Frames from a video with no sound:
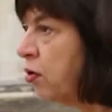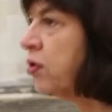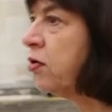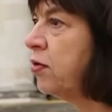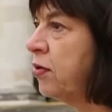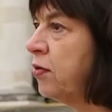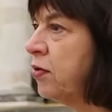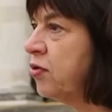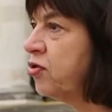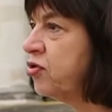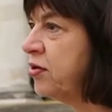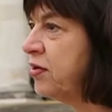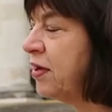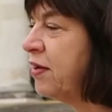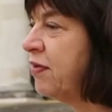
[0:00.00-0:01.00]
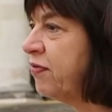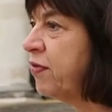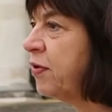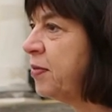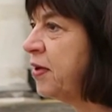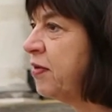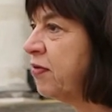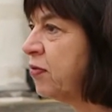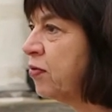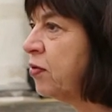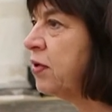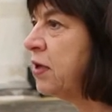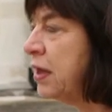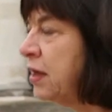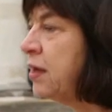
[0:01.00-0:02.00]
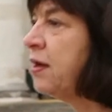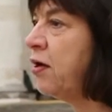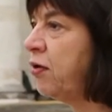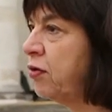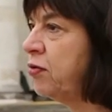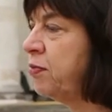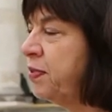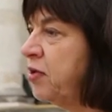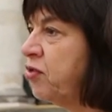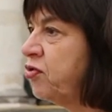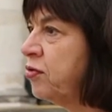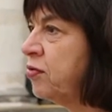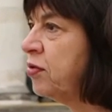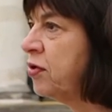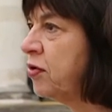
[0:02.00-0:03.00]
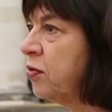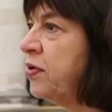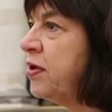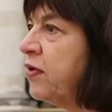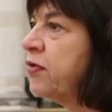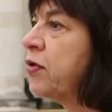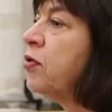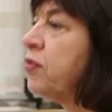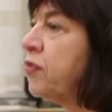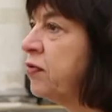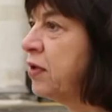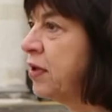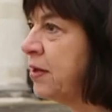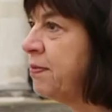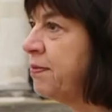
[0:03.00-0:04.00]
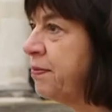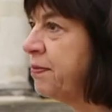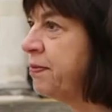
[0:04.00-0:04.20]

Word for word: ökologische Transformation in der Europäischen Union das Go zu geben.